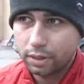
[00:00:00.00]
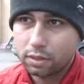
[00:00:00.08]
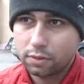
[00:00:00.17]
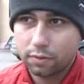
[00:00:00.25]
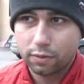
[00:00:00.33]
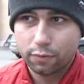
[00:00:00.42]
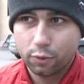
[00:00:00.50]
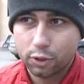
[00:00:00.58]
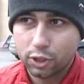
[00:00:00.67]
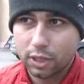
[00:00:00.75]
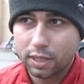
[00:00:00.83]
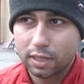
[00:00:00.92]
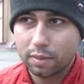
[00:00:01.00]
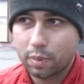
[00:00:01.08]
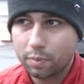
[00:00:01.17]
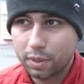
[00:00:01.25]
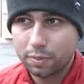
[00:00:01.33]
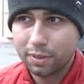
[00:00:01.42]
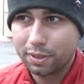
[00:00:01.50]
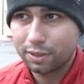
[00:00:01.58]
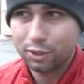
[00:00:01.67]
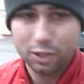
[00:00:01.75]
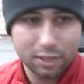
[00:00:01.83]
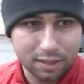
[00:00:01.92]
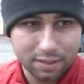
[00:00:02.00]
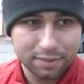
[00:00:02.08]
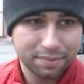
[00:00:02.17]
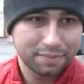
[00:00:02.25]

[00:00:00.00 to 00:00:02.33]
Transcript: Нет, светофоры желательно помыть бы для начала.